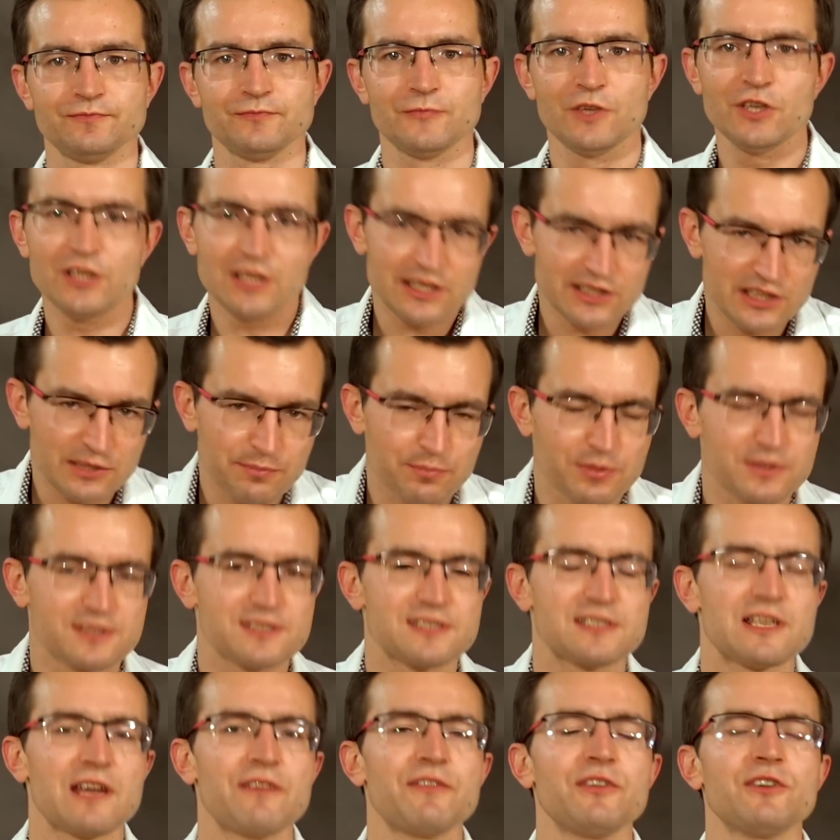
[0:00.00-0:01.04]
I na tej
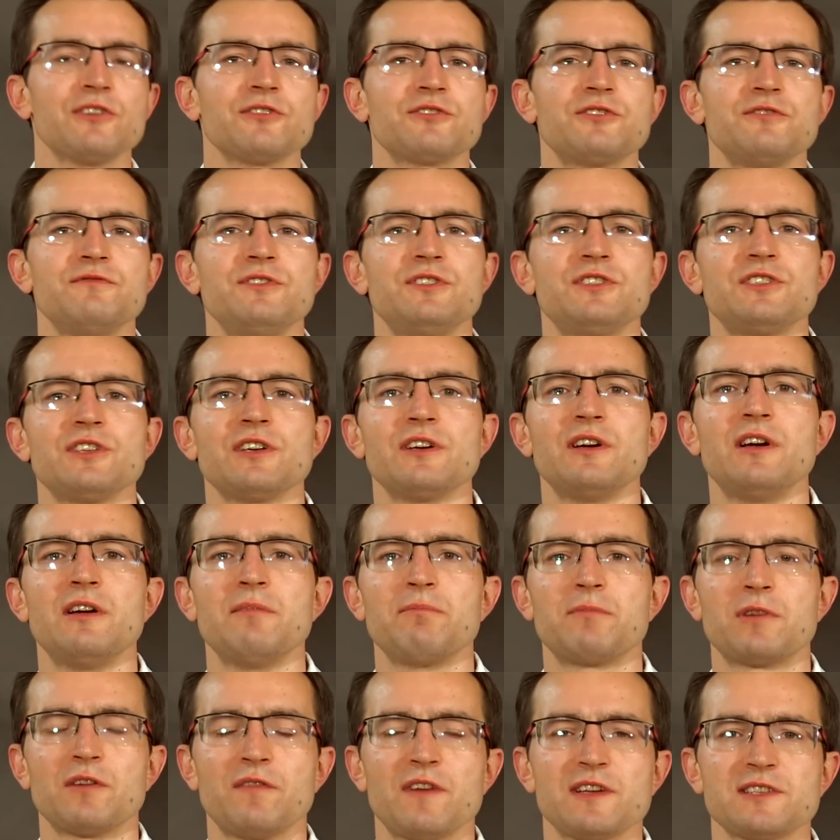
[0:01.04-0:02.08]
podstawie oczywiście
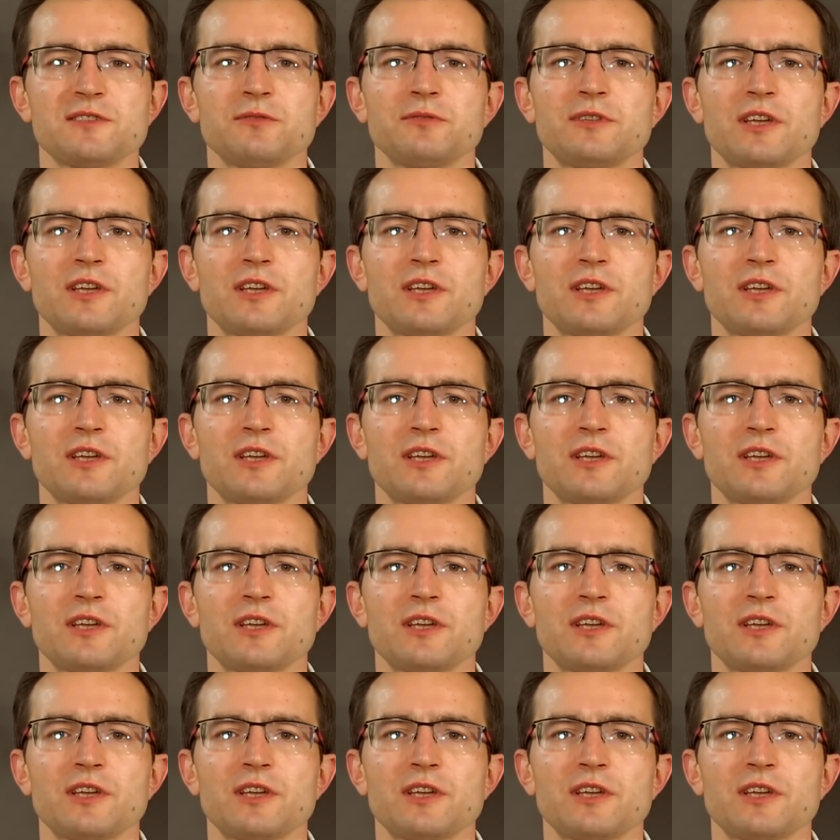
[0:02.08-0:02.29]
prowadzą